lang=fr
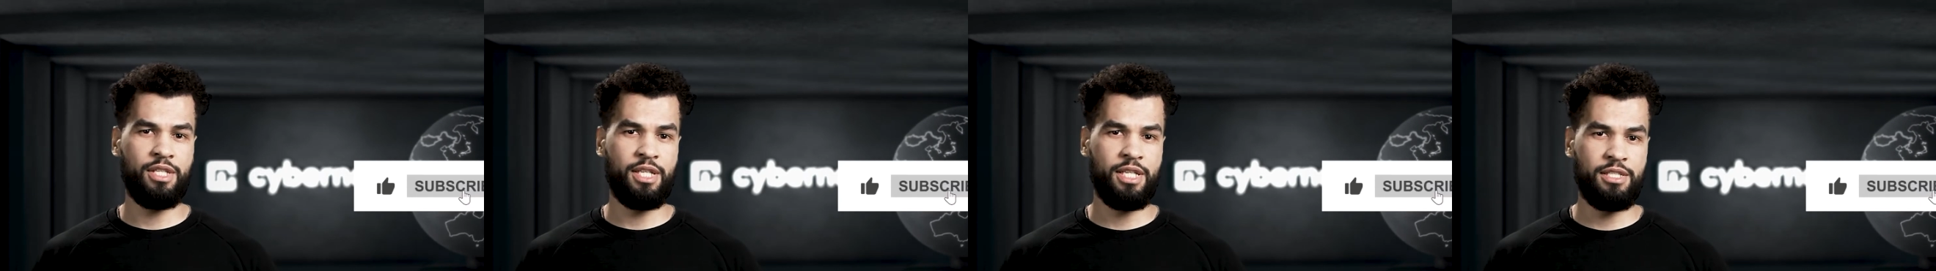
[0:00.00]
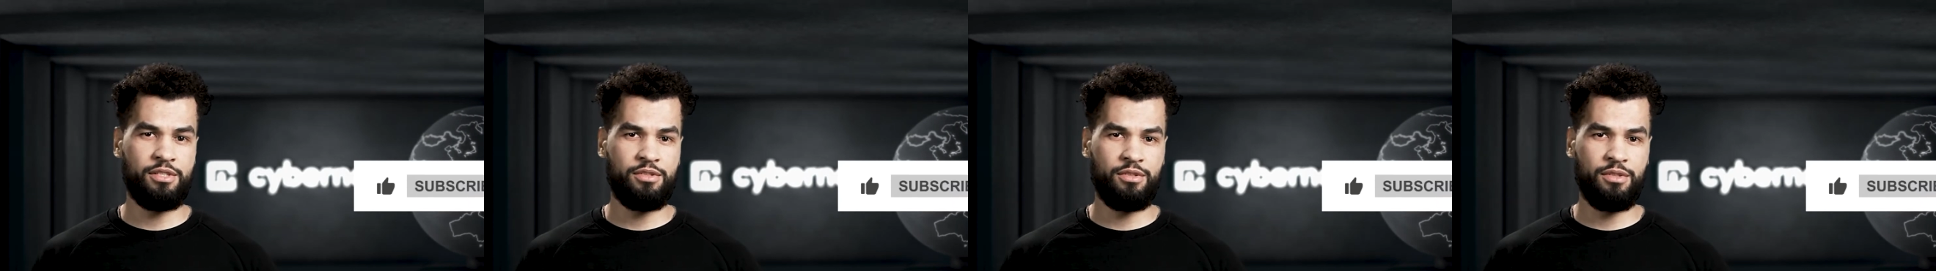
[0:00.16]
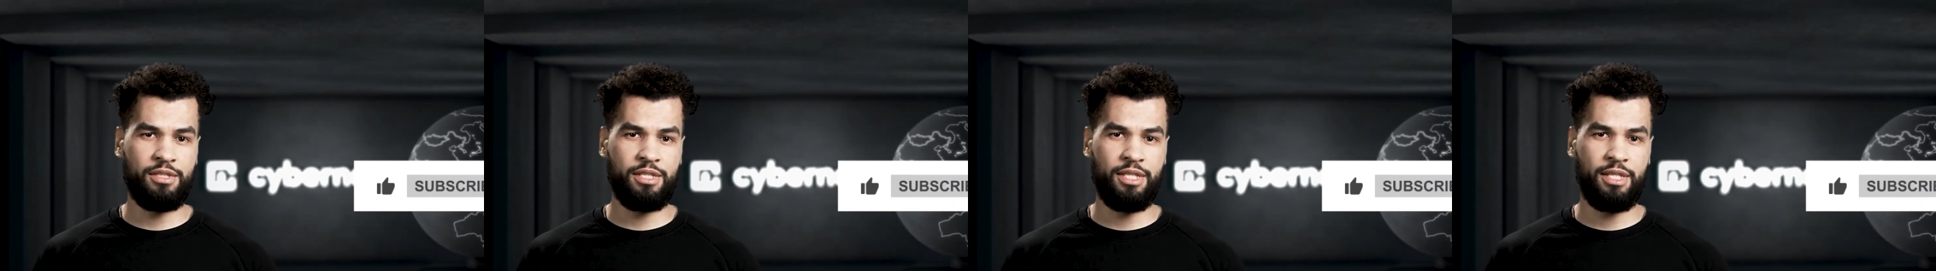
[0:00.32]
à la
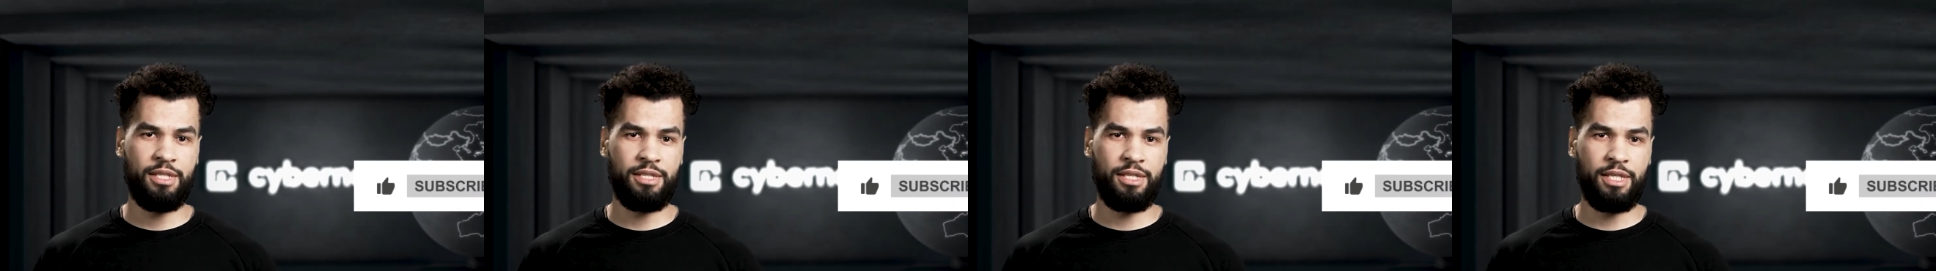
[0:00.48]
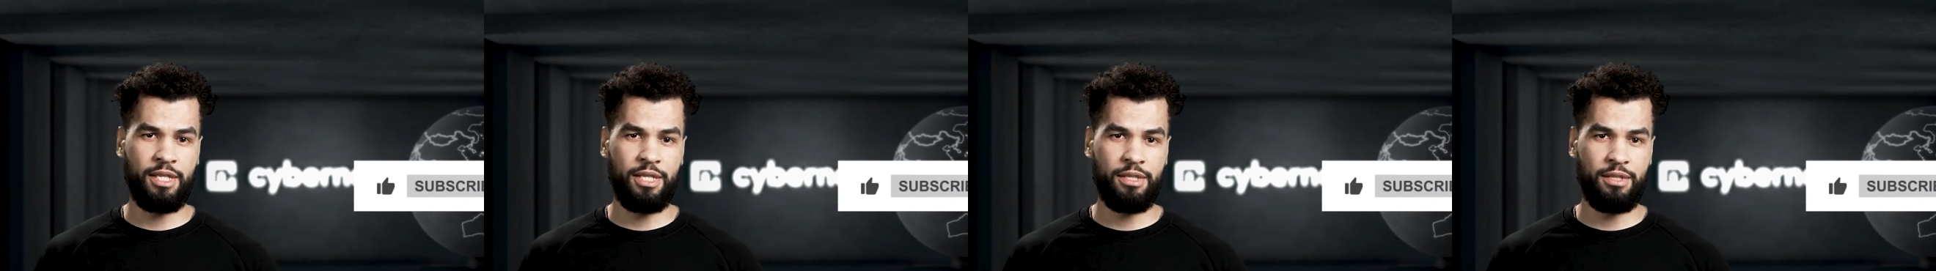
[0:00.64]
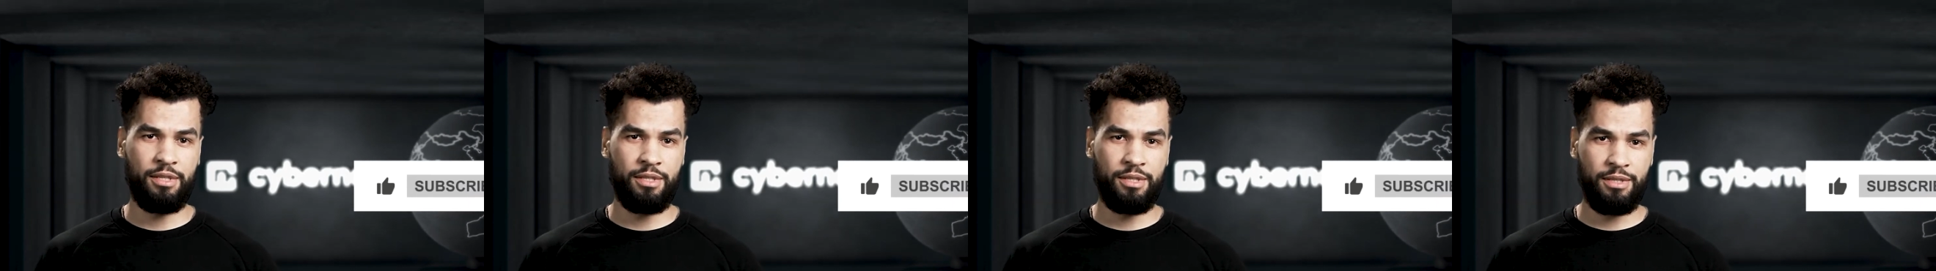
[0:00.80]

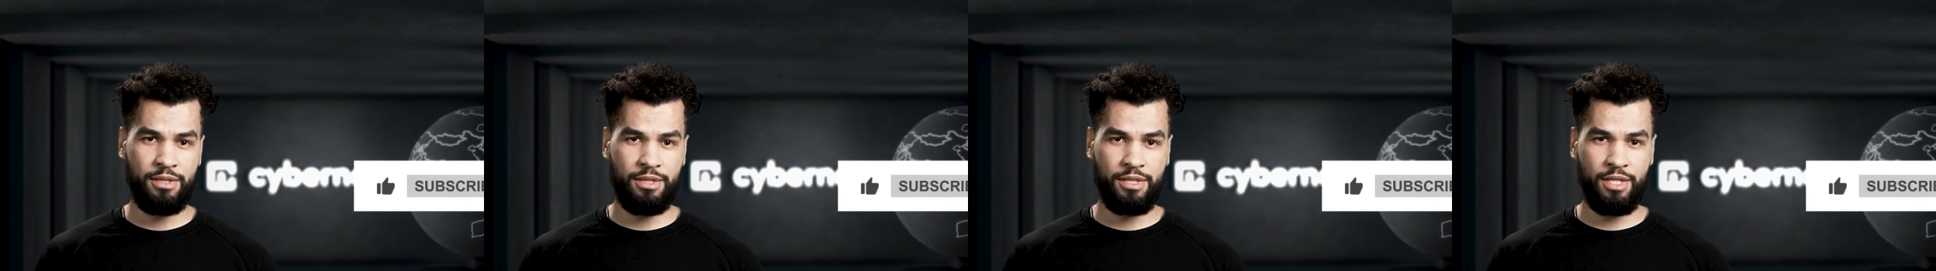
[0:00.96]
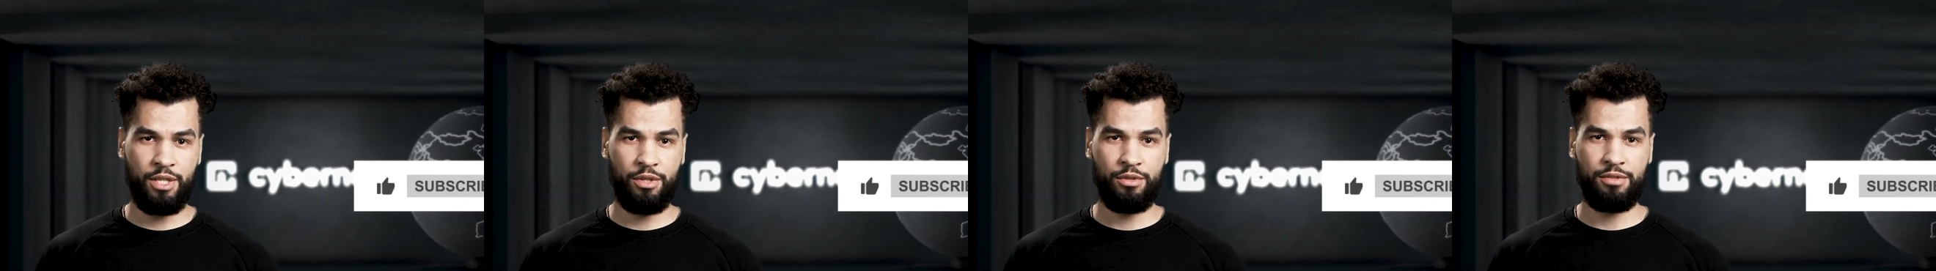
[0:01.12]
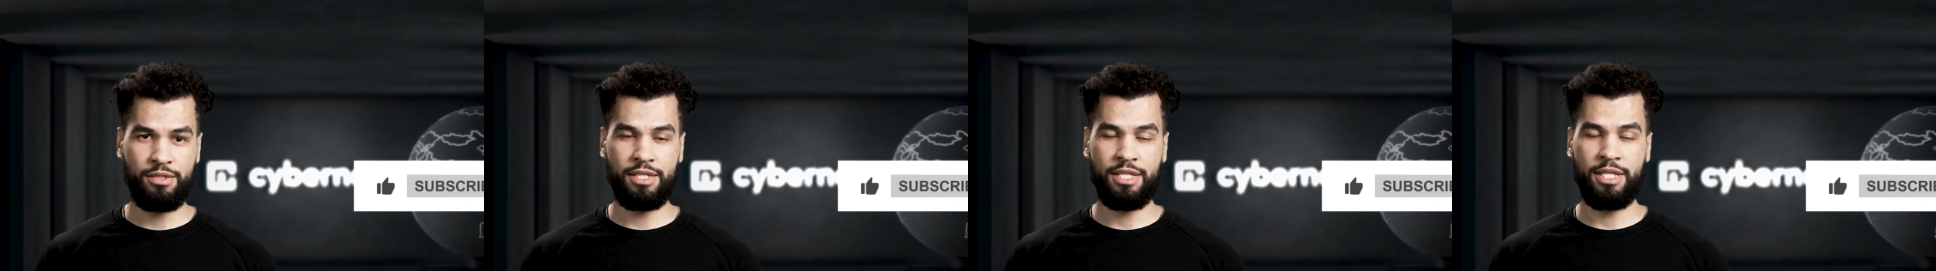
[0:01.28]
société,
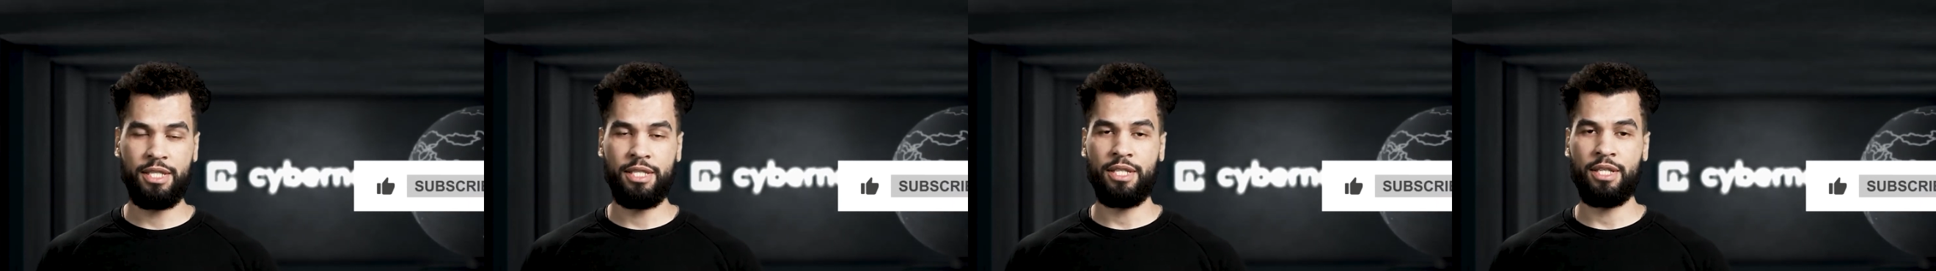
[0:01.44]
mais aussi